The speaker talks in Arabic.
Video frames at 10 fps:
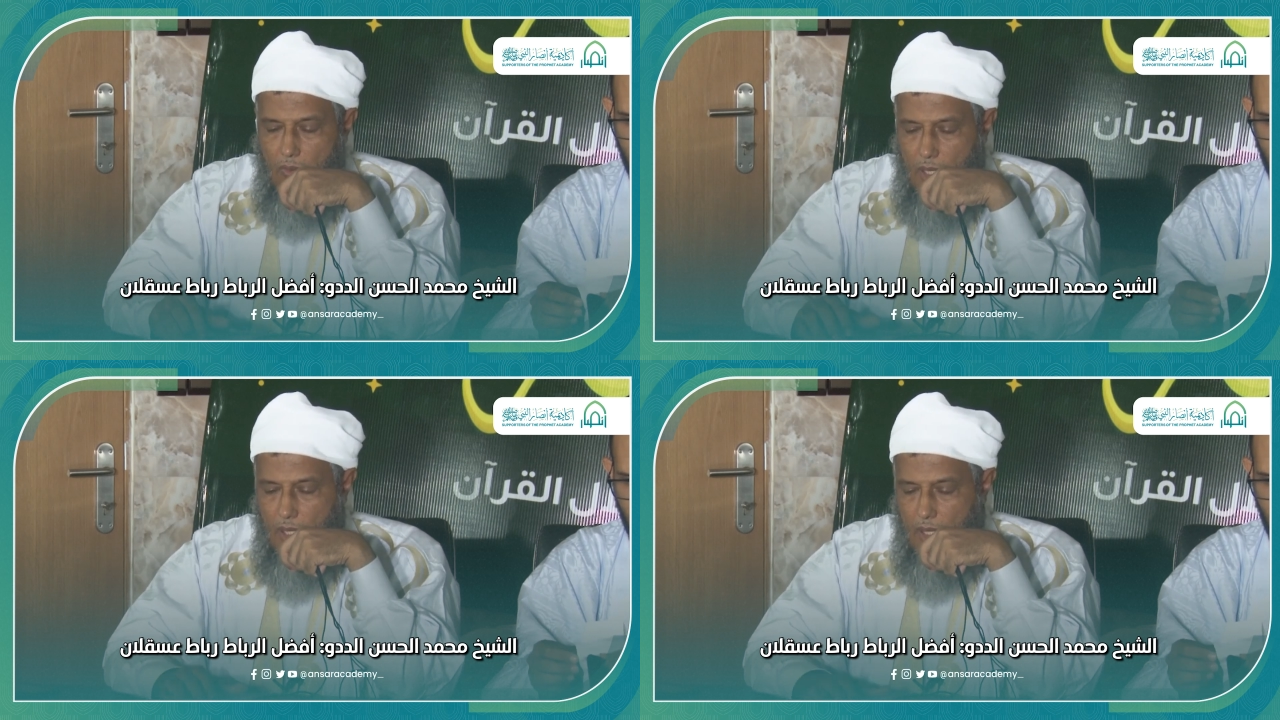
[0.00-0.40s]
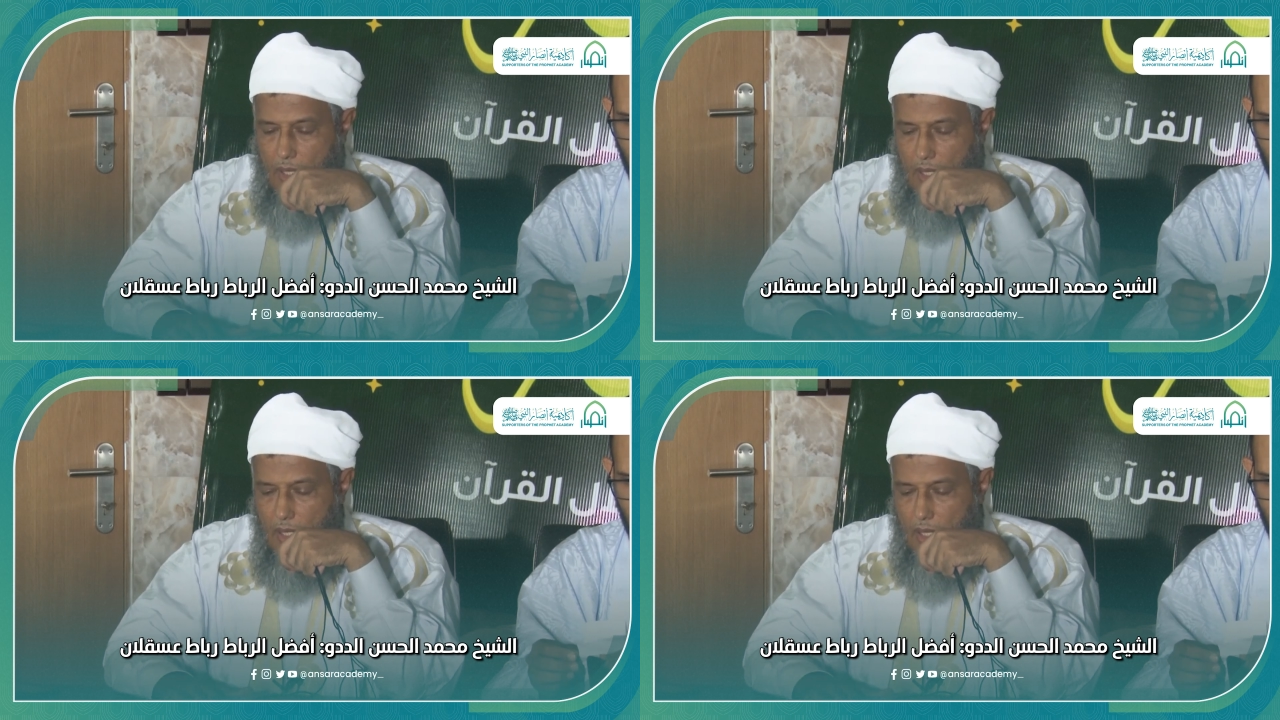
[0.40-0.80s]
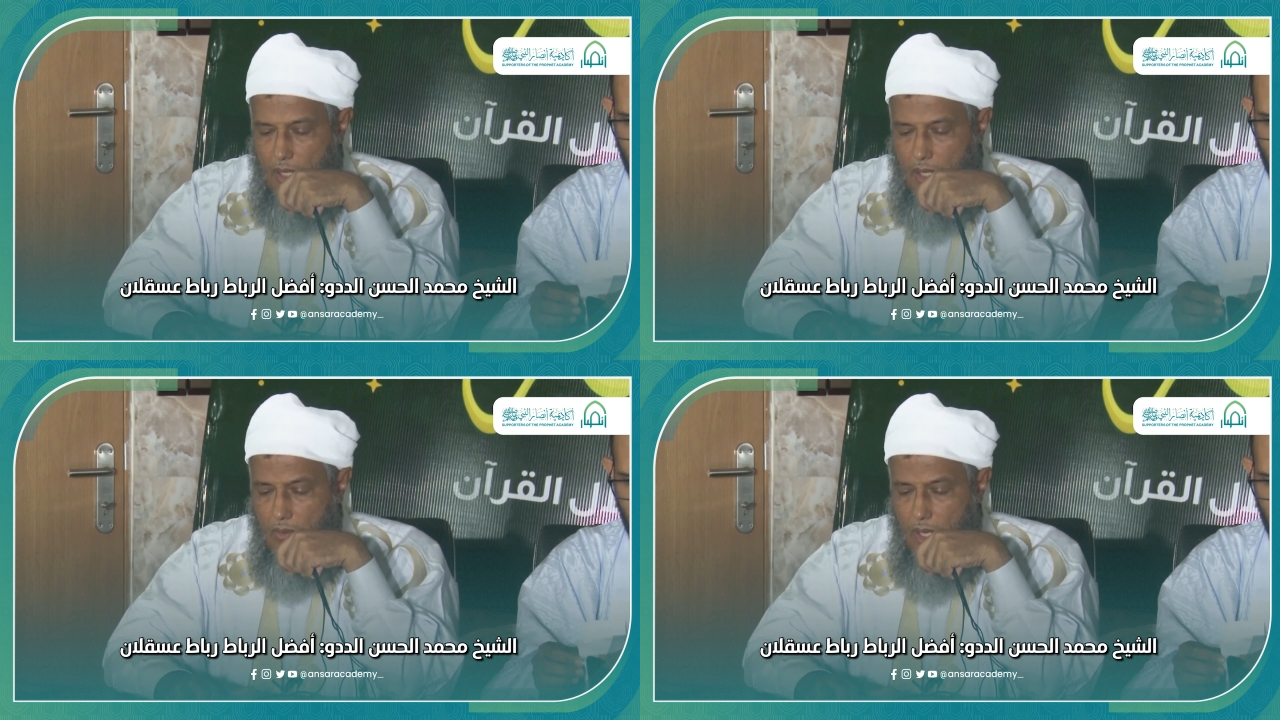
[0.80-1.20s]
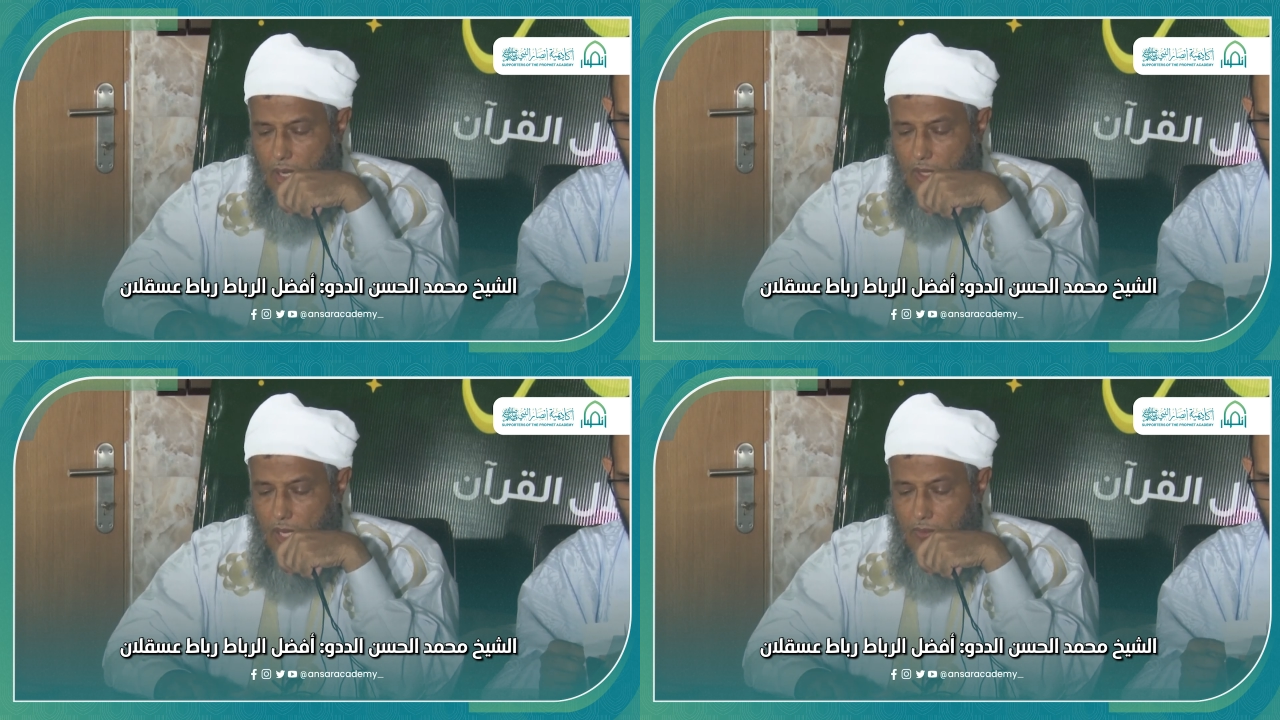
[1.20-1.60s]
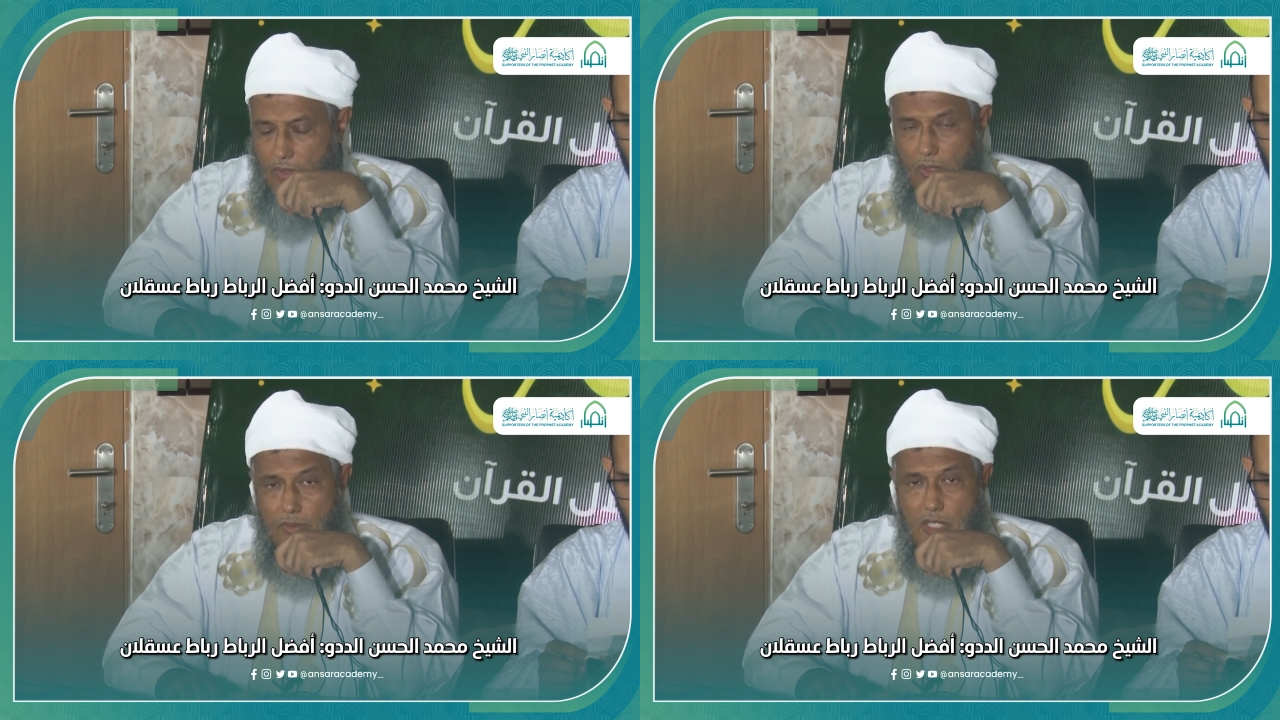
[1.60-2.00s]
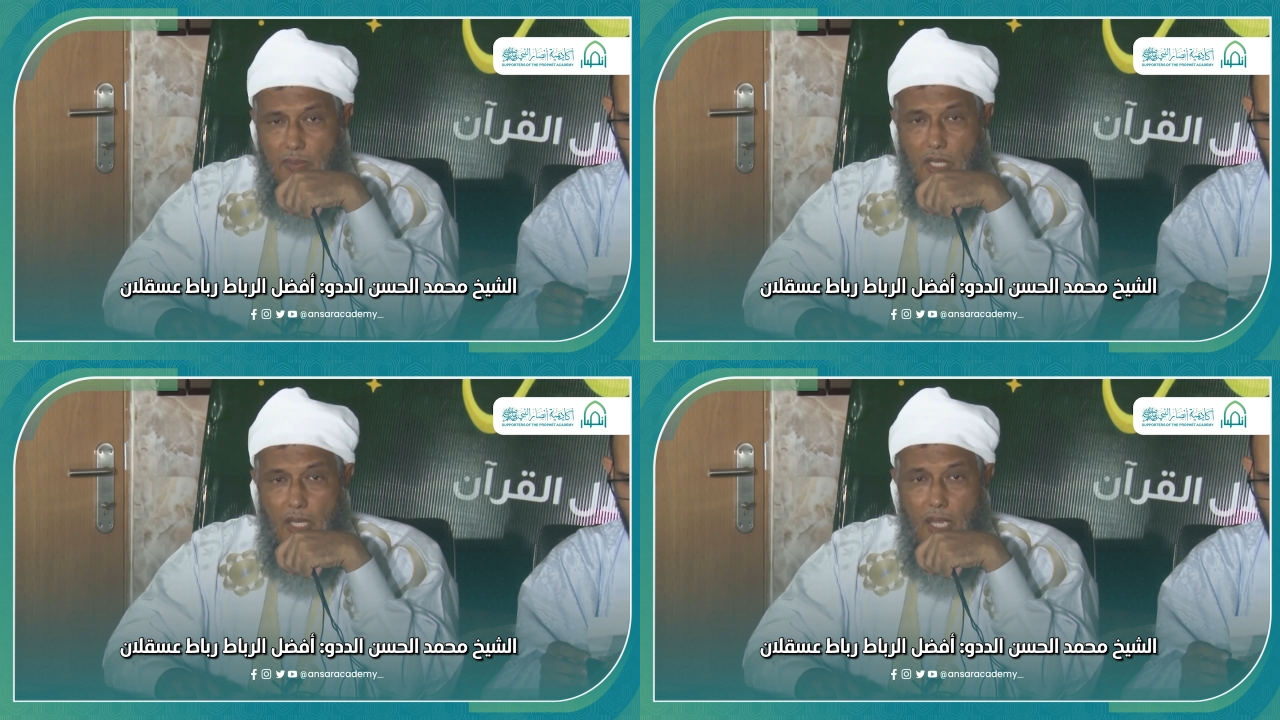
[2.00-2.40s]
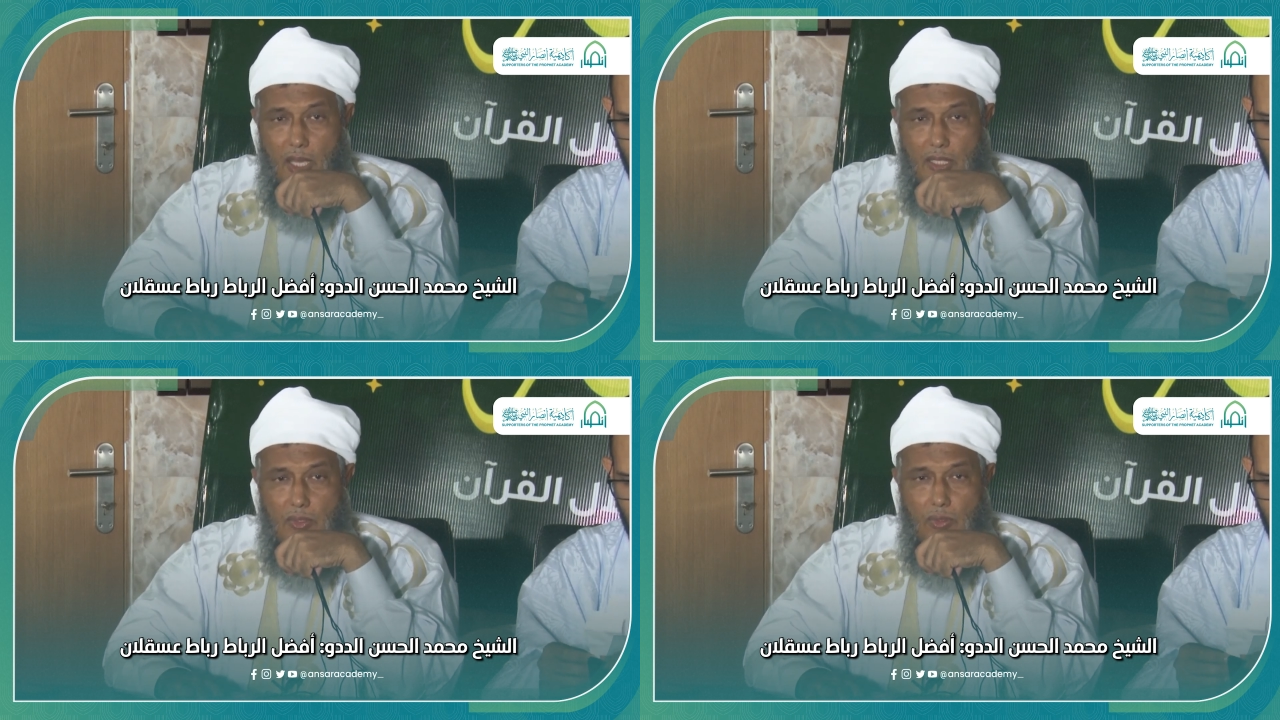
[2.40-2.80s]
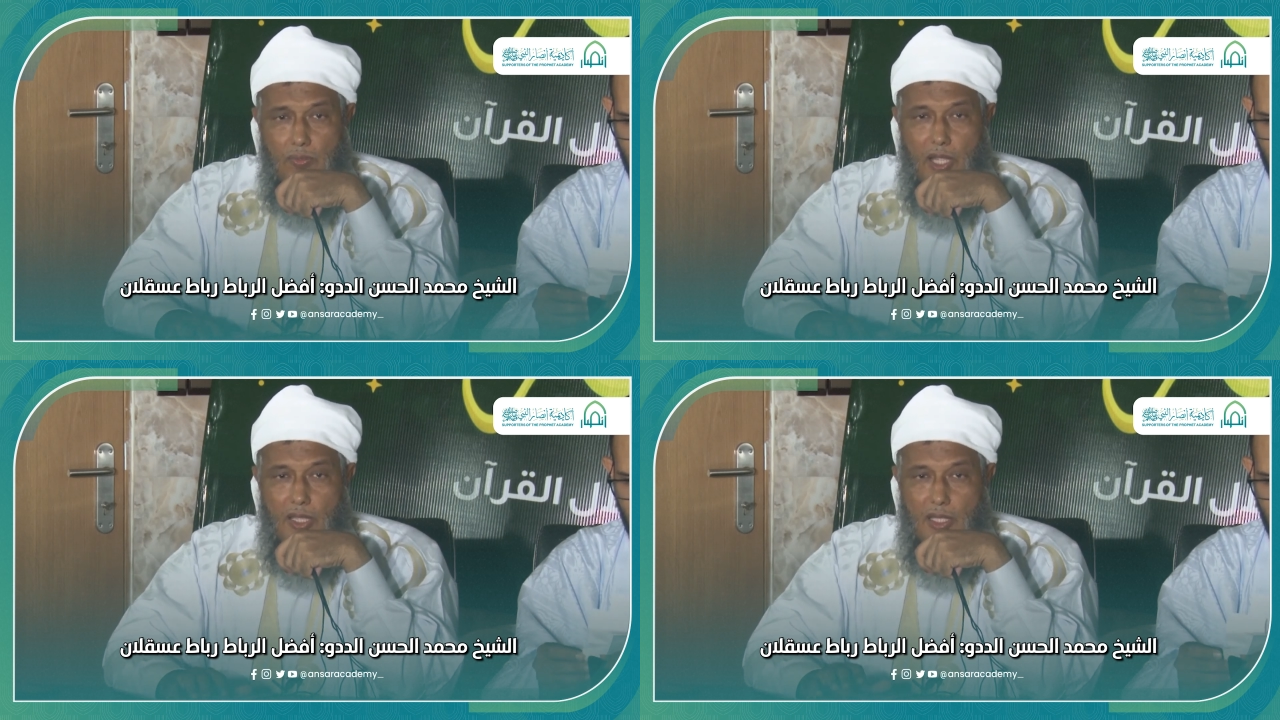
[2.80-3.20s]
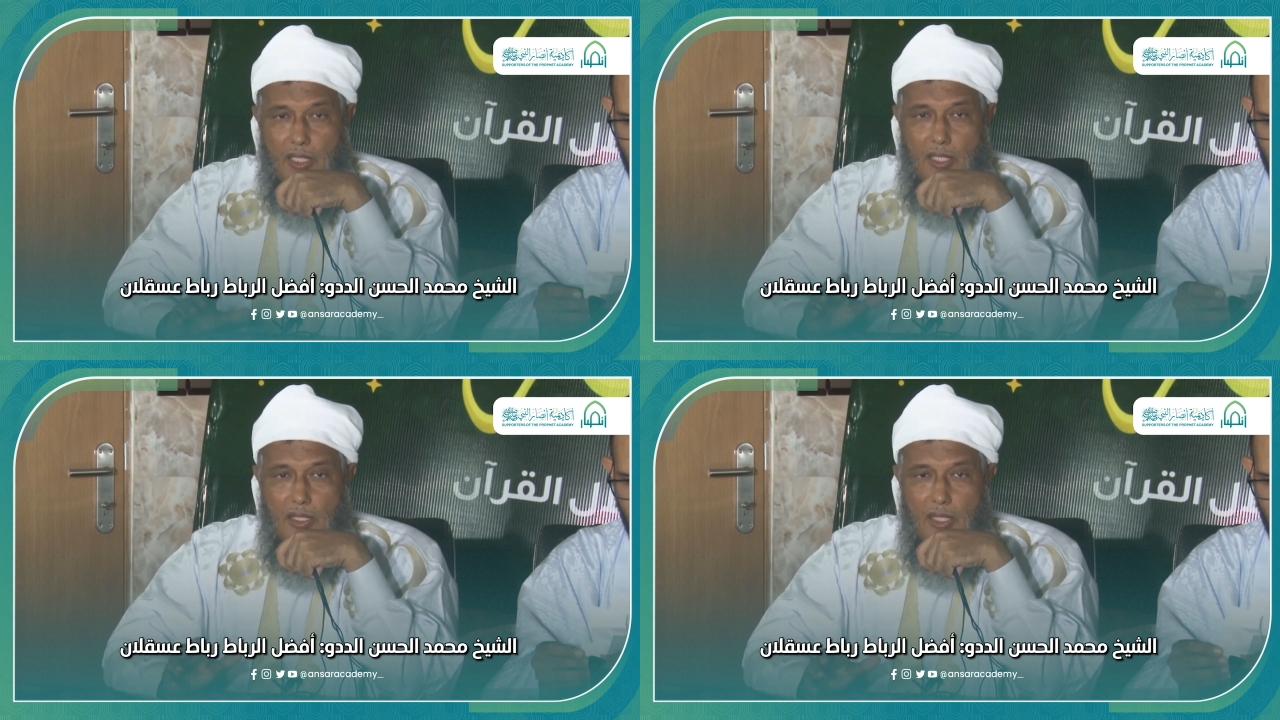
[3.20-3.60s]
وأهلها مرابطون في سبيل الله ليسوا فقط ليس